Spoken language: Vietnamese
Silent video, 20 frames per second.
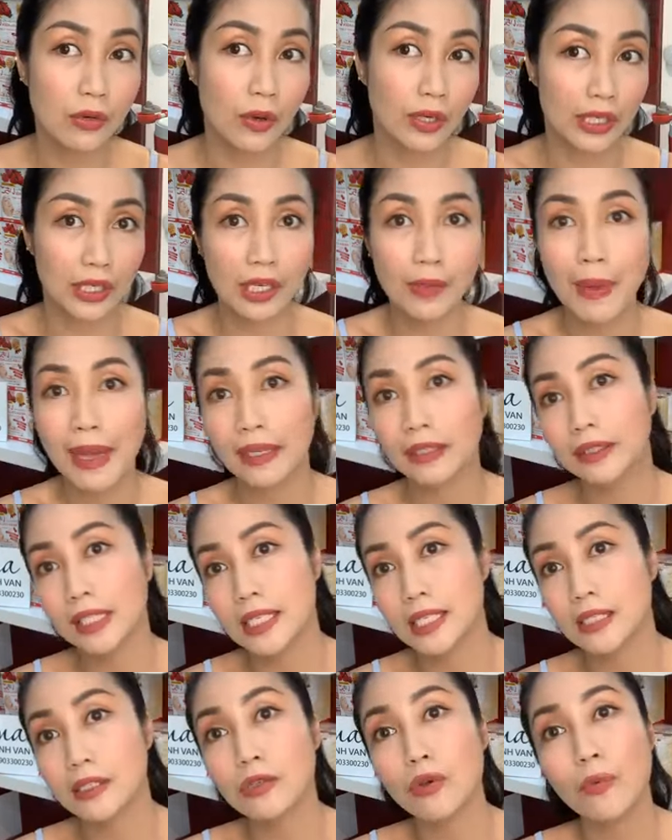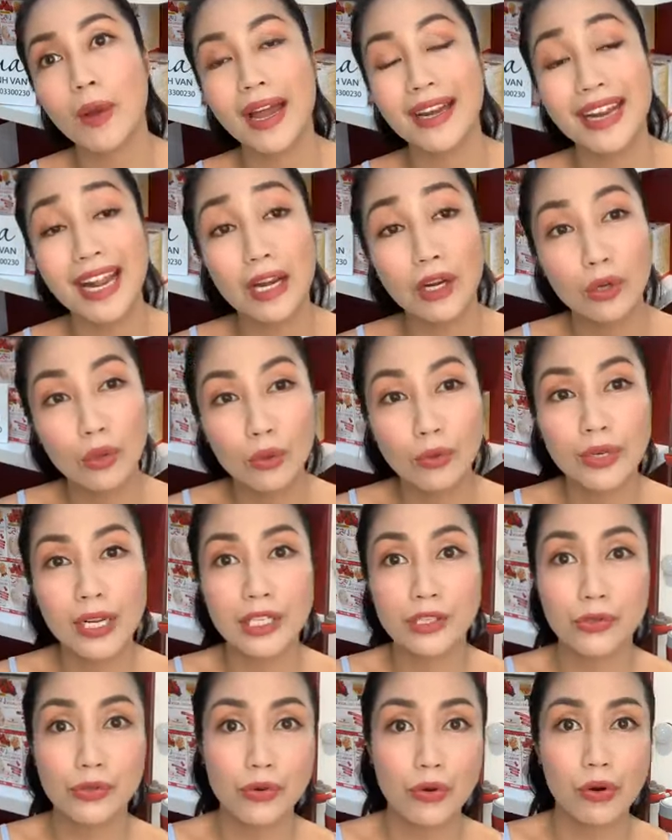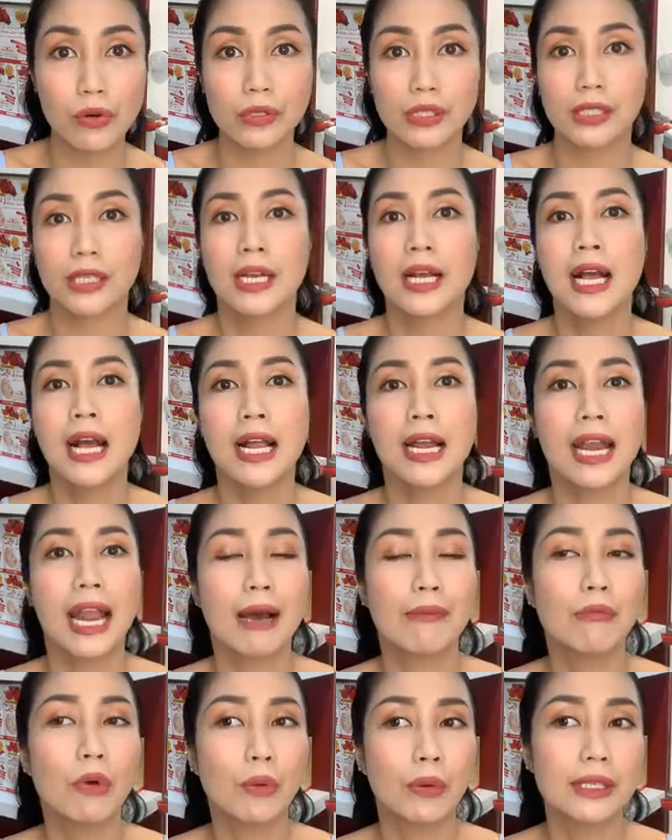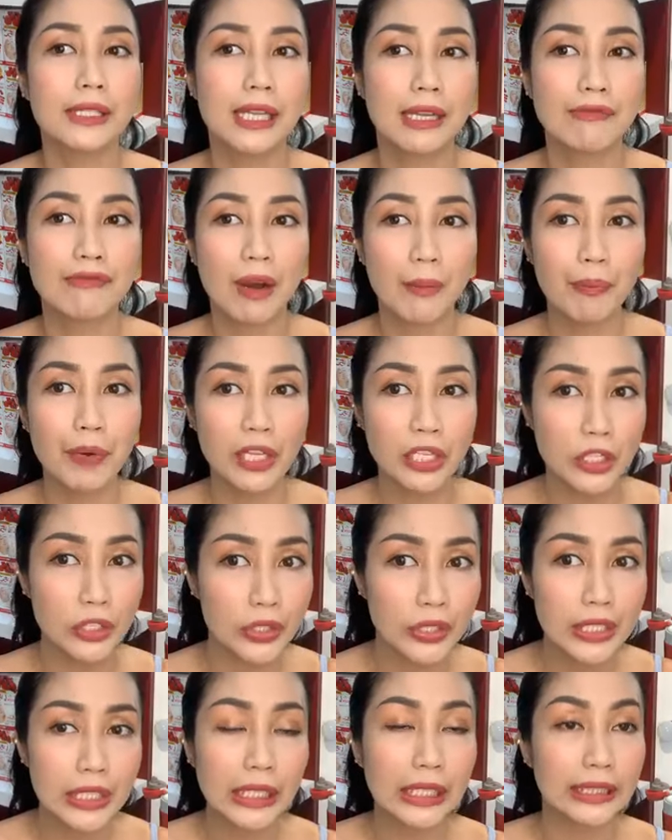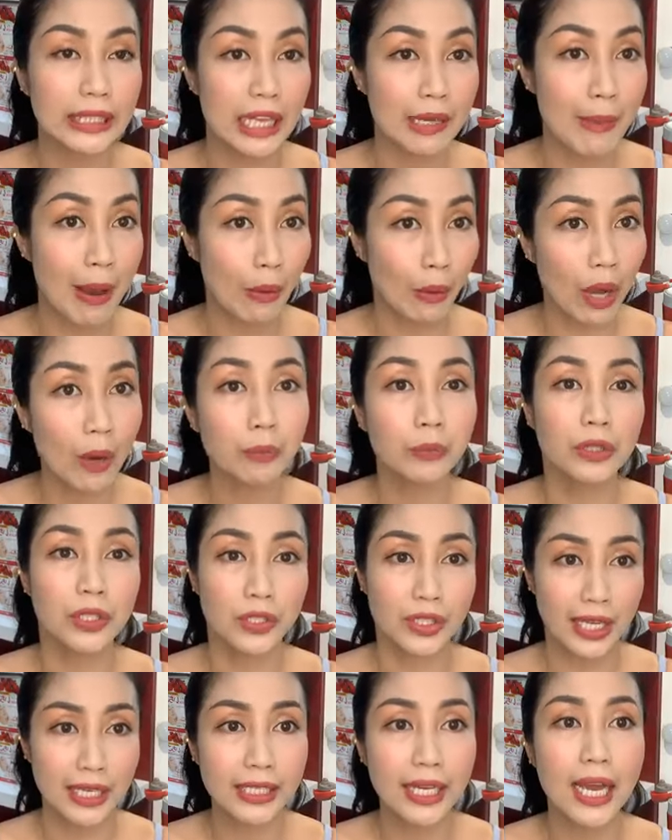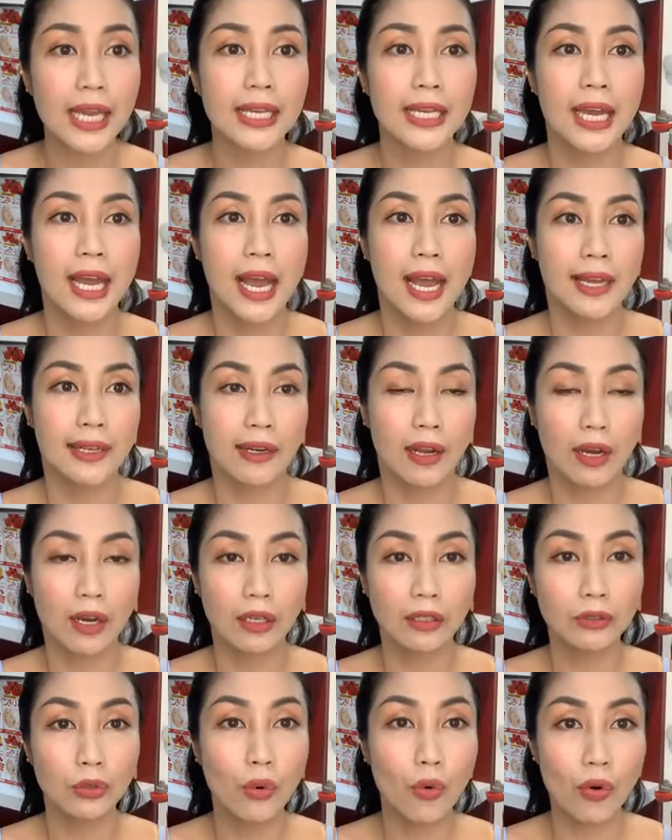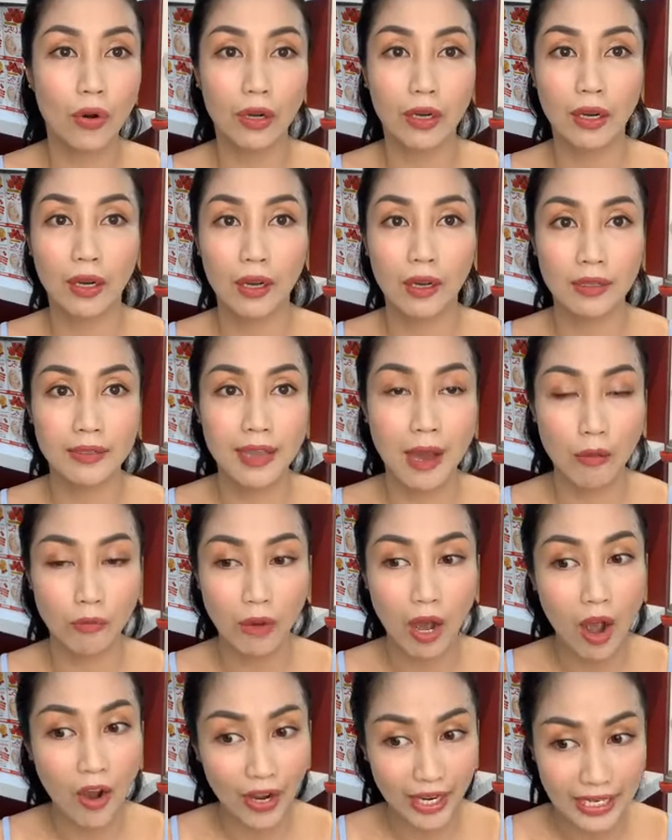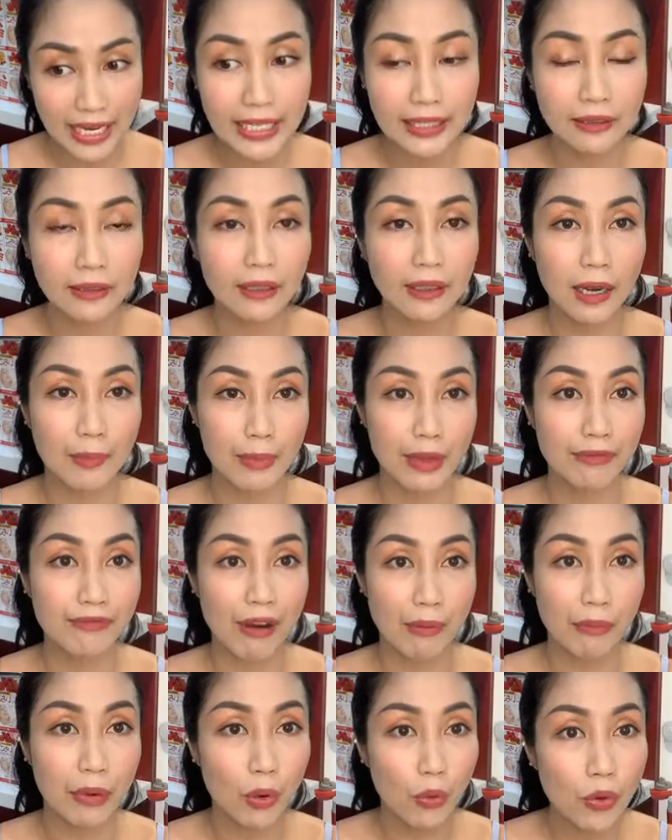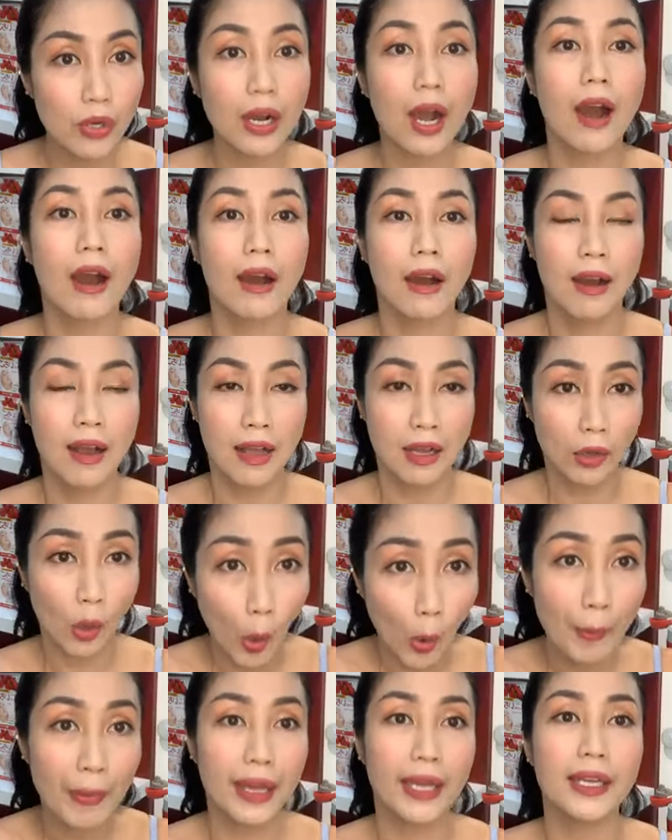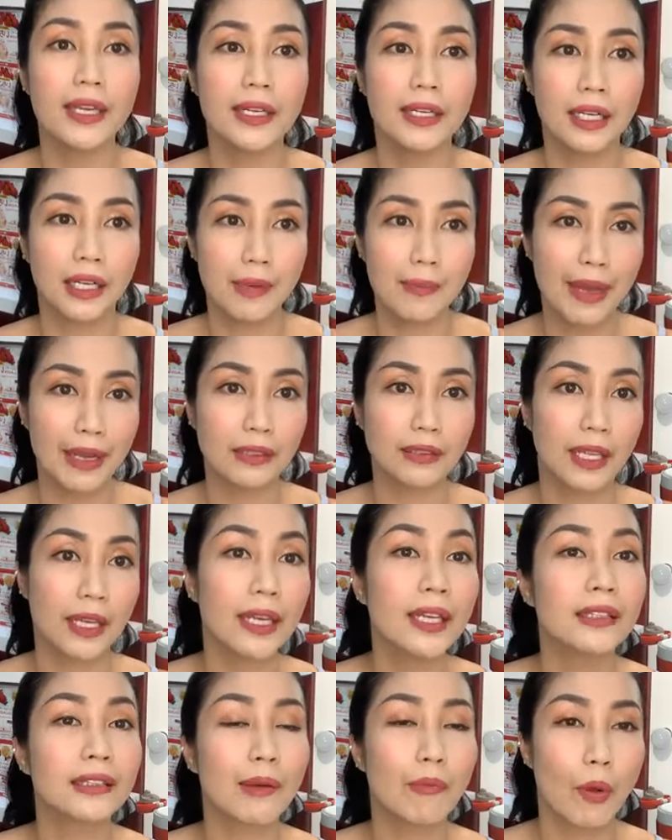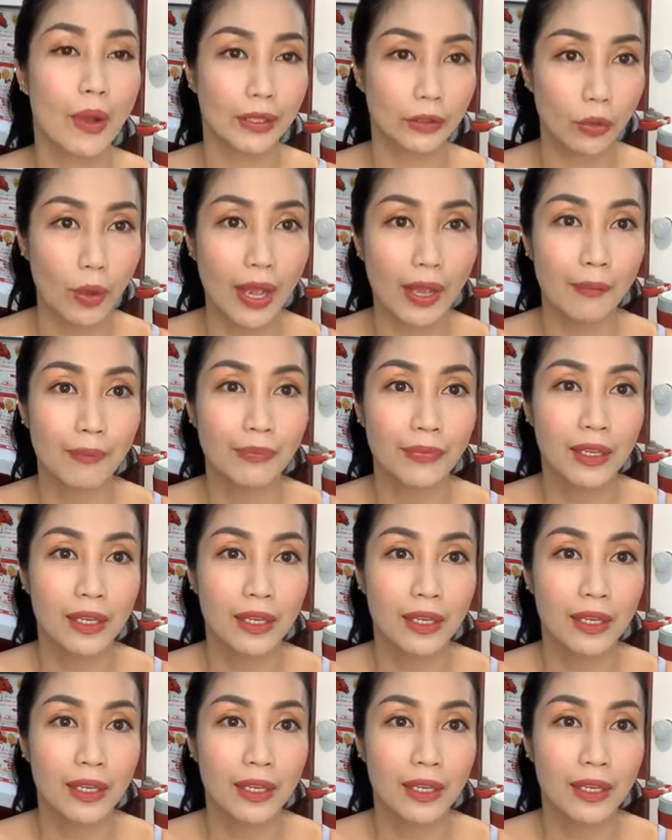Hoặc là các bạn có thể sử dụng Andalou Naturals, là một cái sản phẩm là chứa những cái tế bào gốc từ trái cây, nó thuộc dòng organic, tức là mỹ phẩm hữu cơ của Mỹ, nên các bạn có thể yên tâm hoàn toàn.